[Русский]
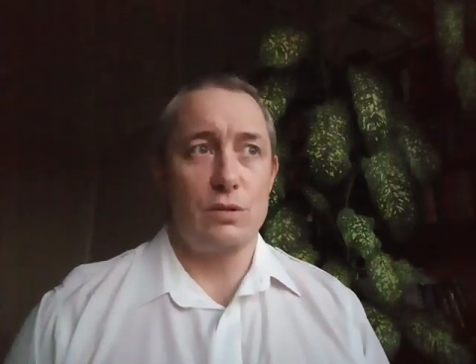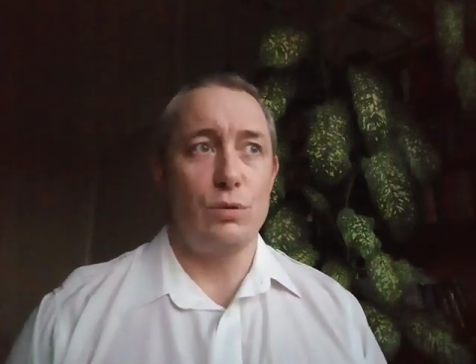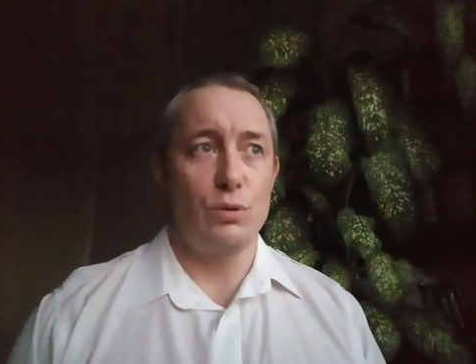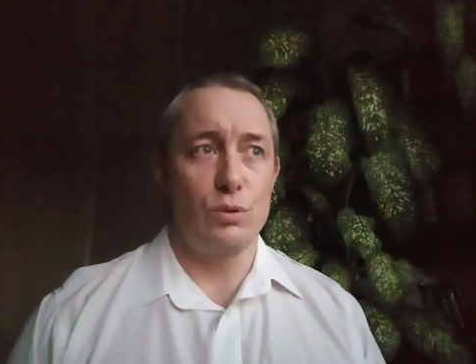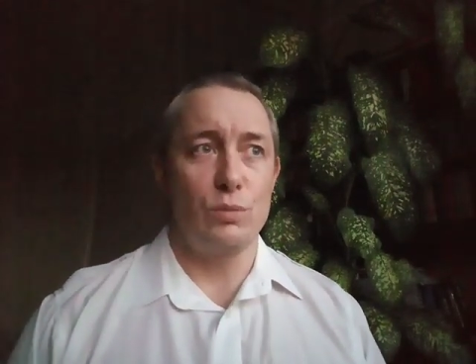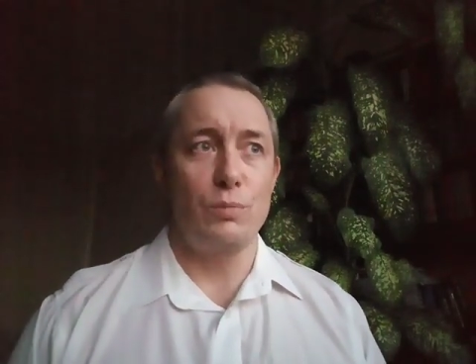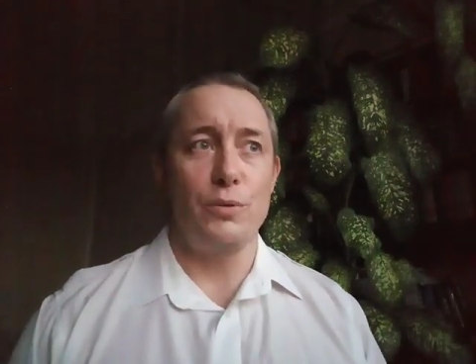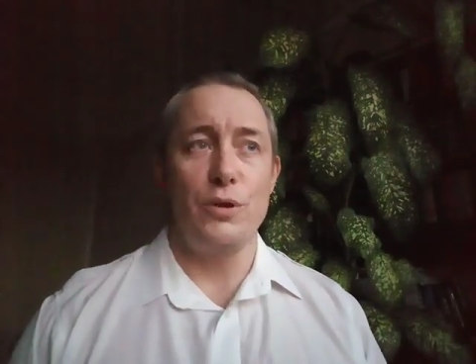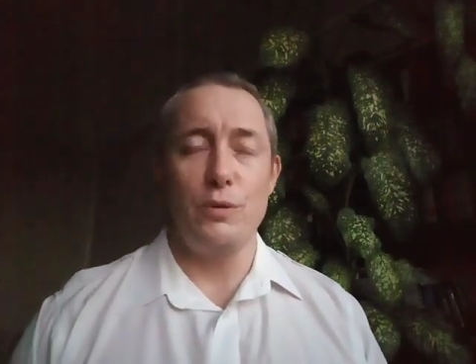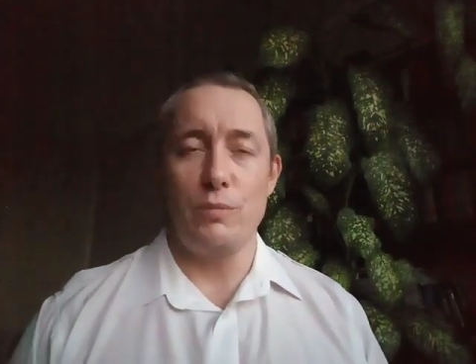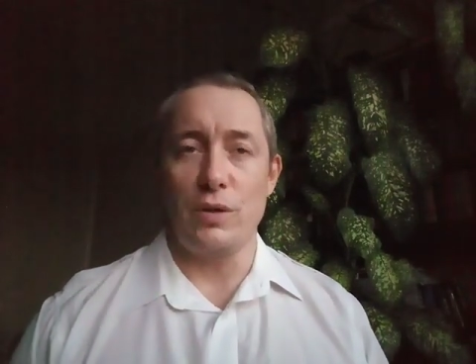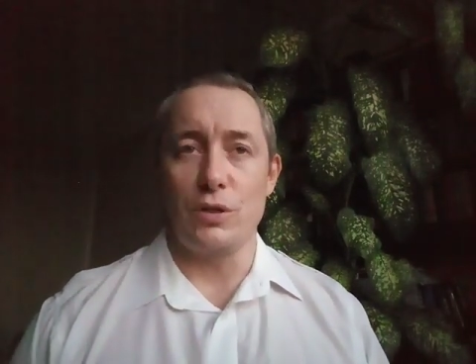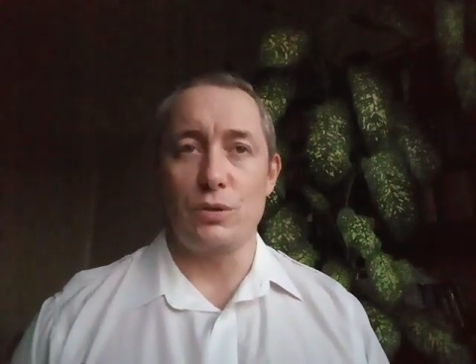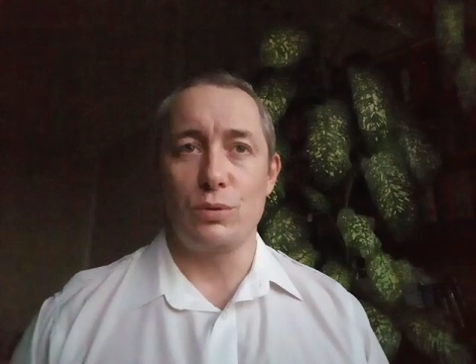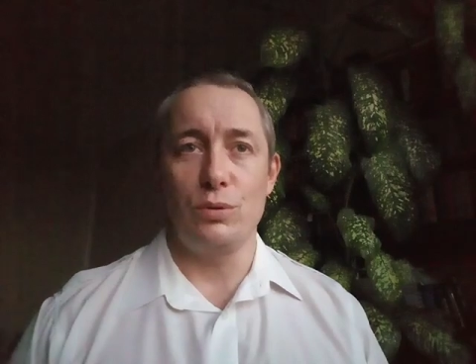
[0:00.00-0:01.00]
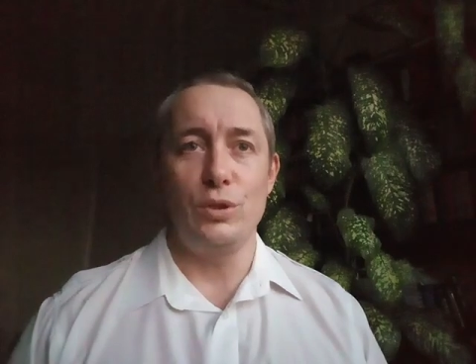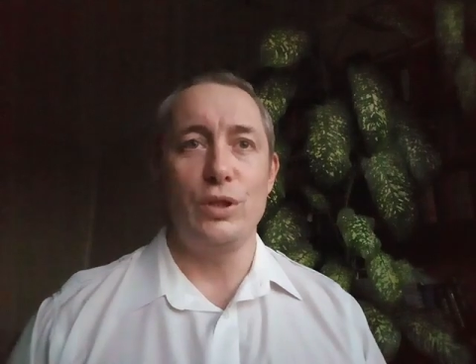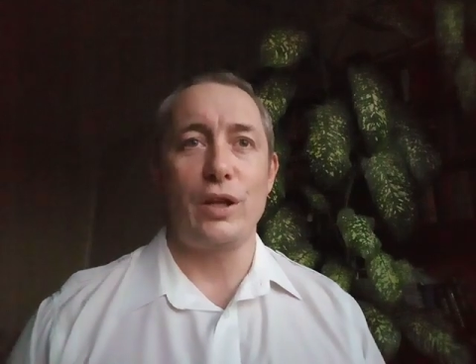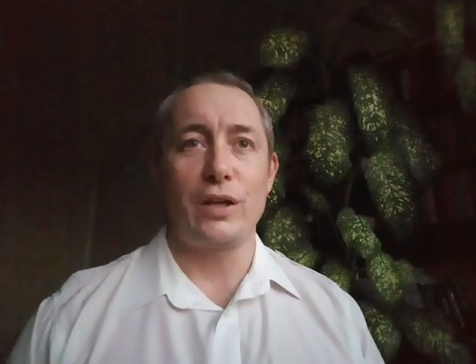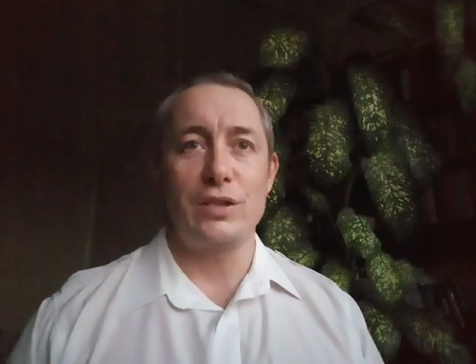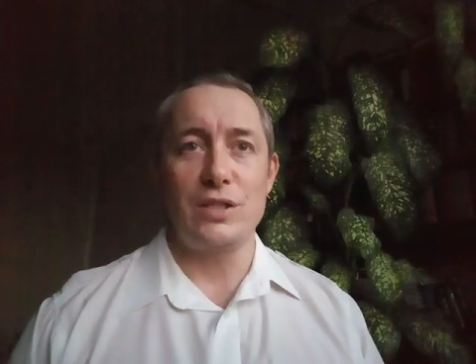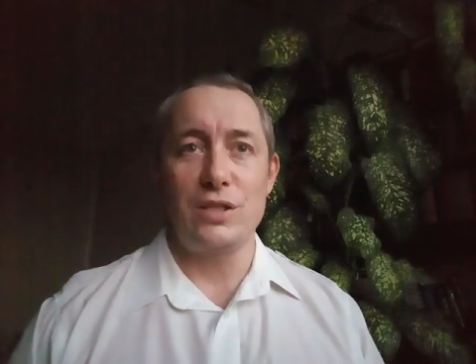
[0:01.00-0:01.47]
ты должен понимать, что до
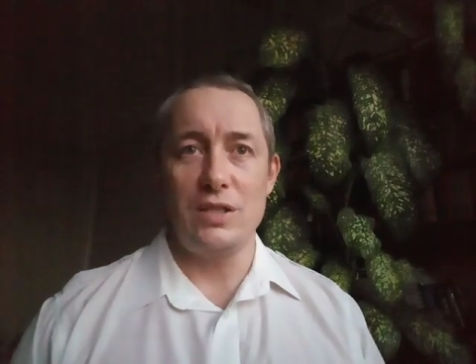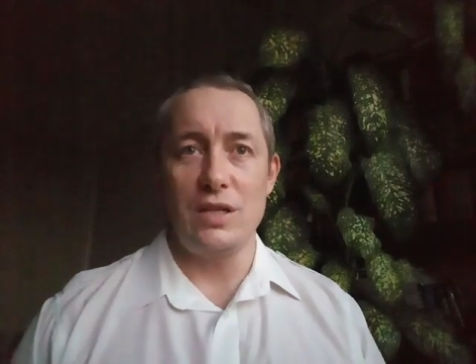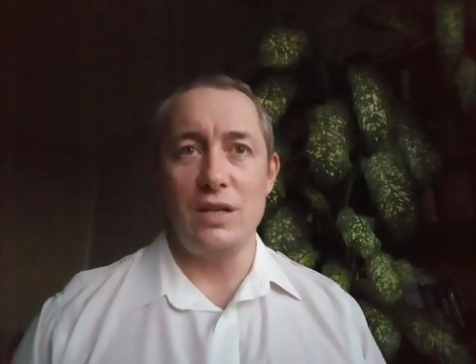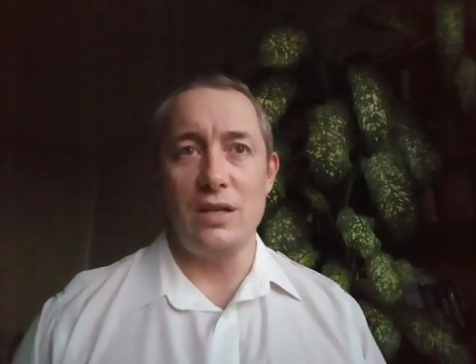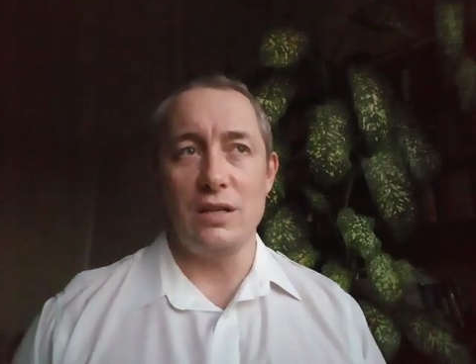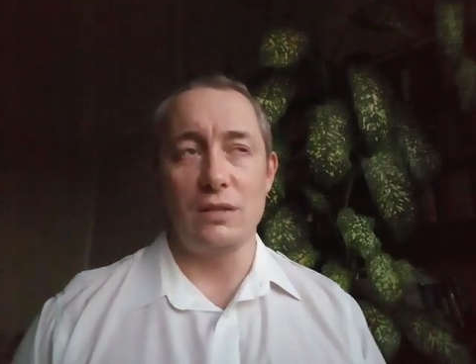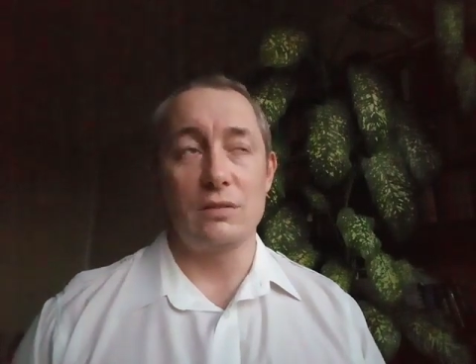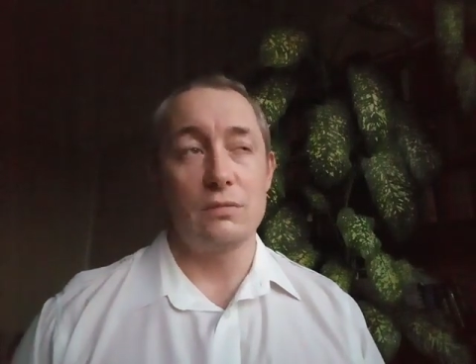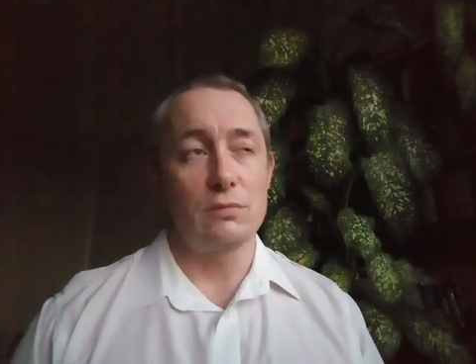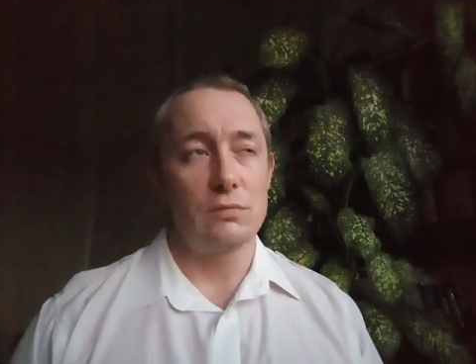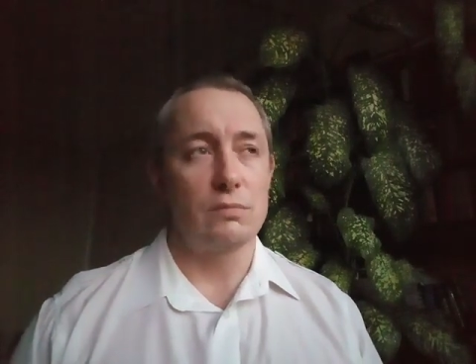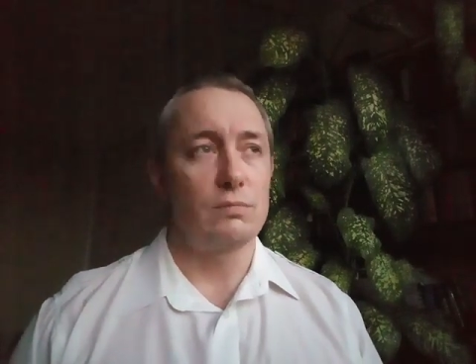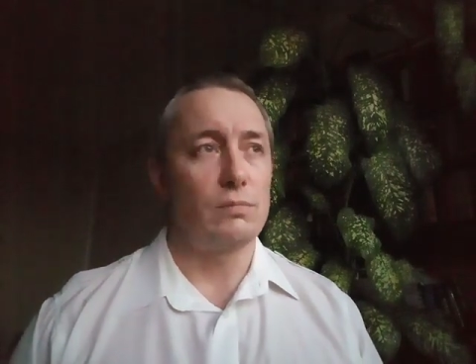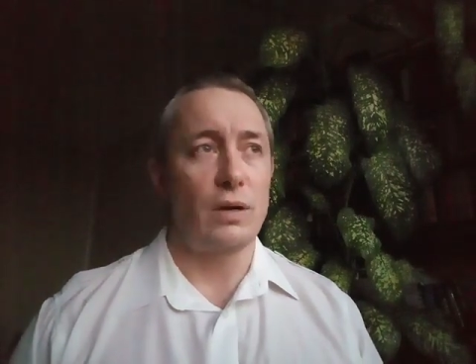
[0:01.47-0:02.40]
30 лет, ну,